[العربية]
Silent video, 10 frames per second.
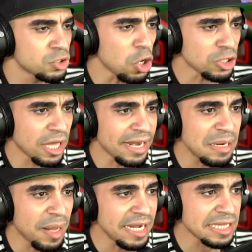صوت
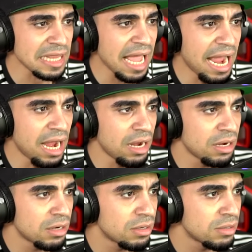غريب قاعد يطلع
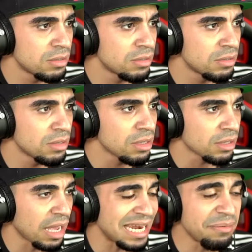
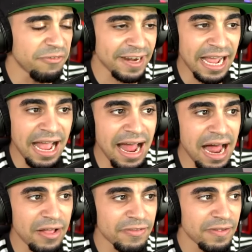كأنه
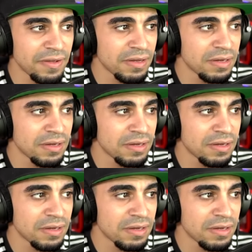مفرقعات